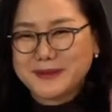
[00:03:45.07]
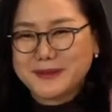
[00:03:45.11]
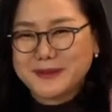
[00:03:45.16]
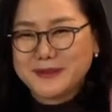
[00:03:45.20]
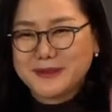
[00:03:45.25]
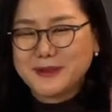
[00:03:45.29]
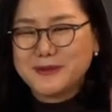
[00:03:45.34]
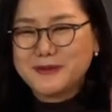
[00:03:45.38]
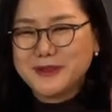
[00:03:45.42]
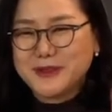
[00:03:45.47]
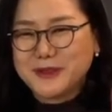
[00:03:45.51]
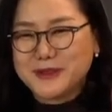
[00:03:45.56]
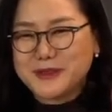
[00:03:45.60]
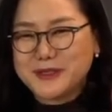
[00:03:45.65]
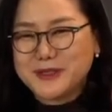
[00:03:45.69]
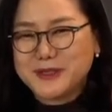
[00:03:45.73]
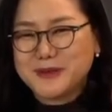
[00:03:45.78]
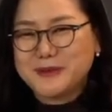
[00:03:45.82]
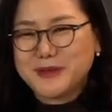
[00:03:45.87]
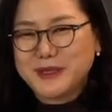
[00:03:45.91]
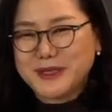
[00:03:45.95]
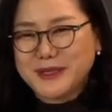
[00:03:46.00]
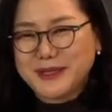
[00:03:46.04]
너무
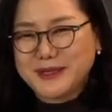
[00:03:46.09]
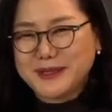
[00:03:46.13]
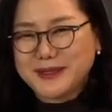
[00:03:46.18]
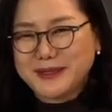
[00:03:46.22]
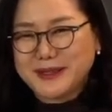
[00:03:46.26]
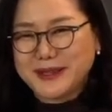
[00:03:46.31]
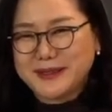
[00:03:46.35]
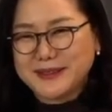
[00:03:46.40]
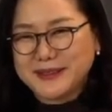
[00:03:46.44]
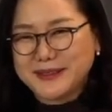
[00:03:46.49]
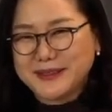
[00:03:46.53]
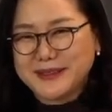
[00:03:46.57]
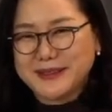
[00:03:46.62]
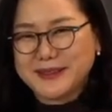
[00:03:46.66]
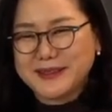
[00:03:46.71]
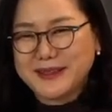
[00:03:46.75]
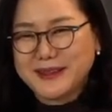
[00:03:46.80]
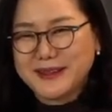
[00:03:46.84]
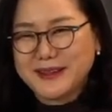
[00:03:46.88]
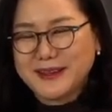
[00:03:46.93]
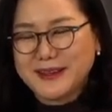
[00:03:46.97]
열심히 다닌